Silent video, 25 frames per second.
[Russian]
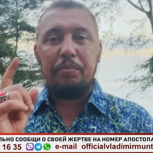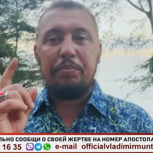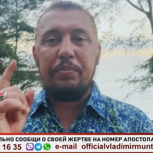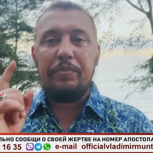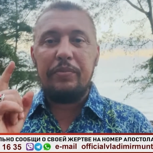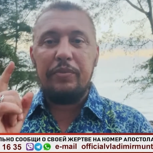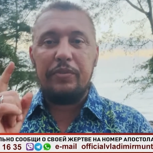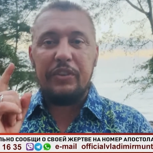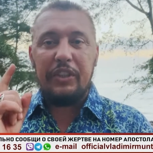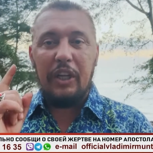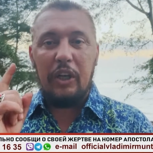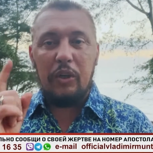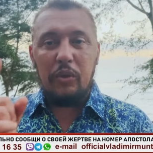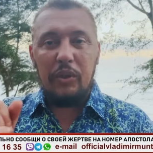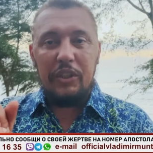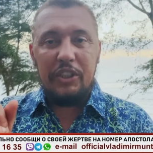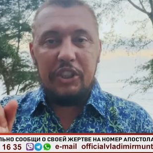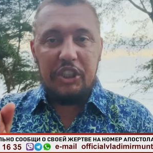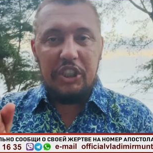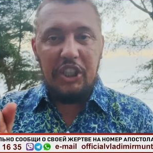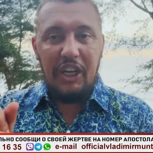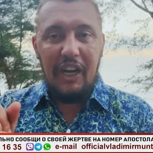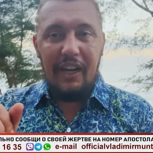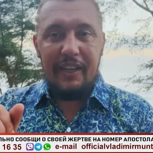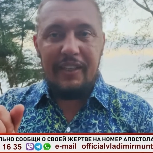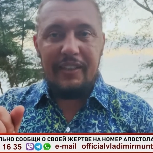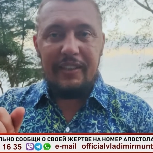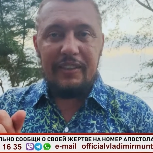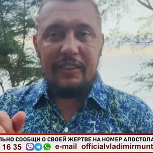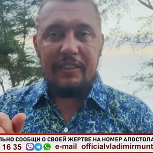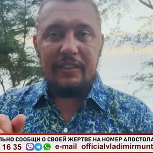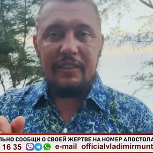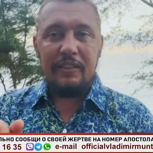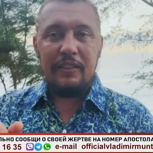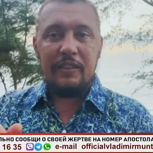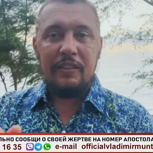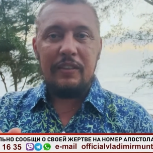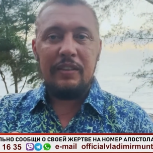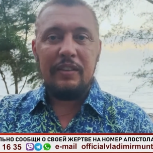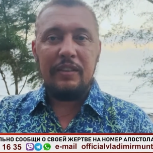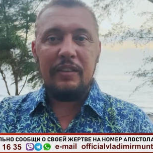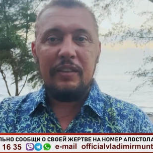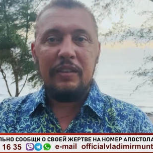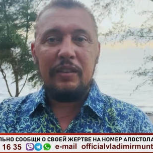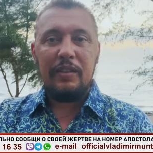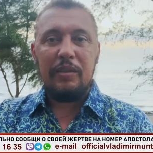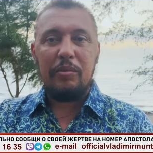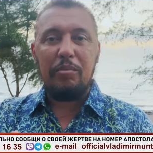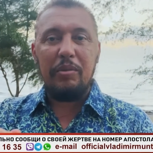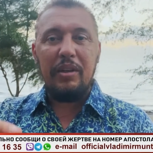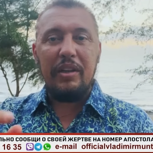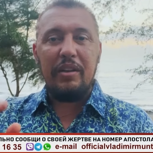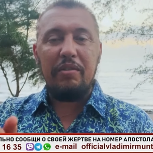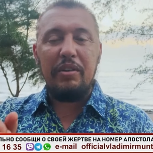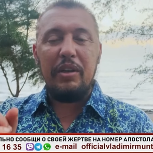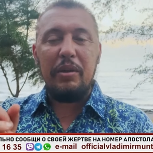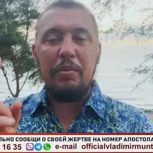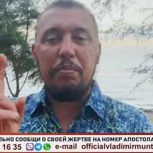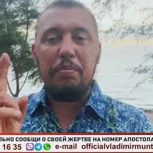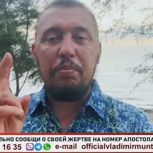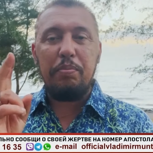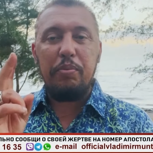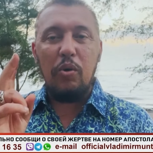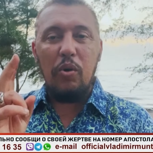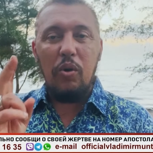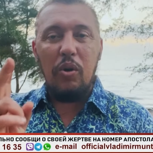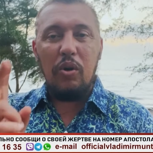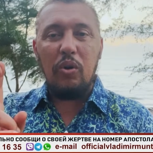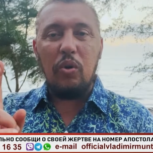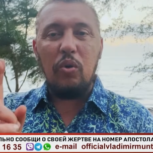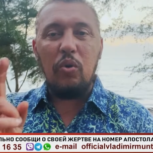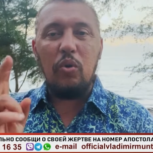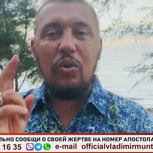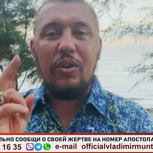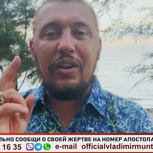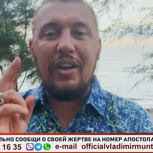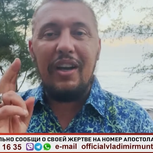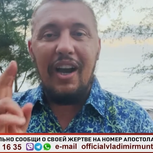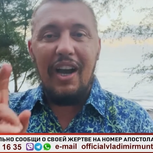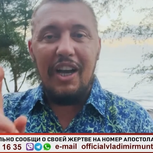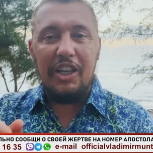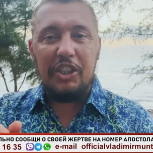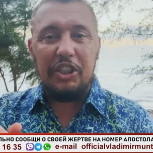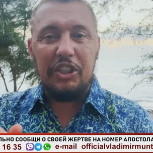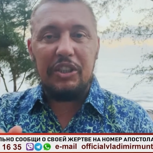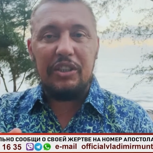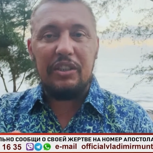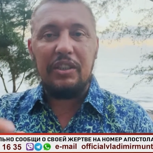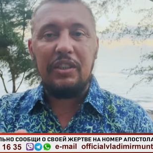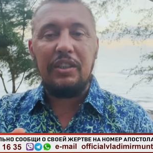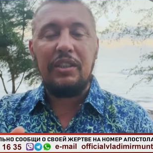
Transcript: Второй шаг. Мы говорим, Бог укажет